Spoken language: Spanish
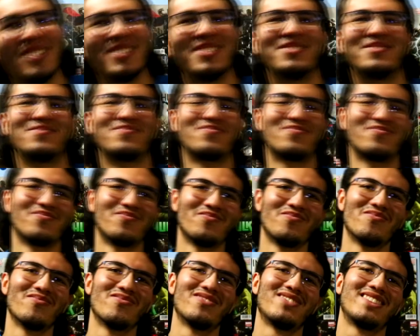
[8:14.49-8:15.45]
Yo soy el
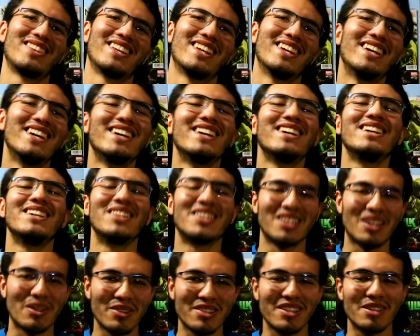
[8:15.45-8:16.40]
Julián. Y
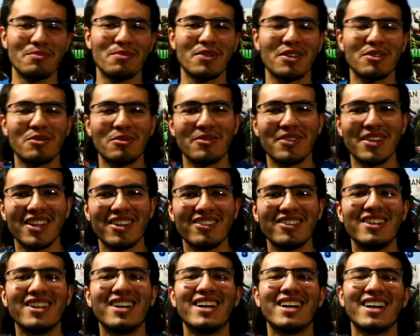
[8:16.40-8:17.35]
nos vemos en el próximo
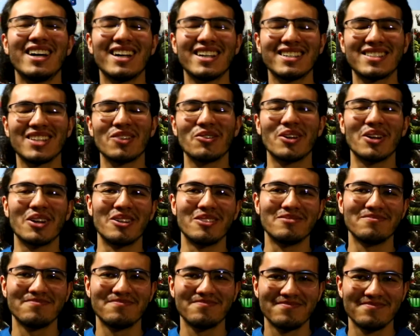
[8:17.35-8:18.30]
video. Hasta
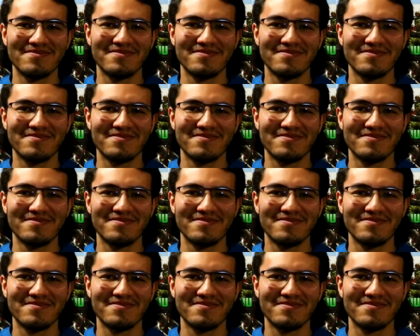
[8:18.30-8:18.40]
luego.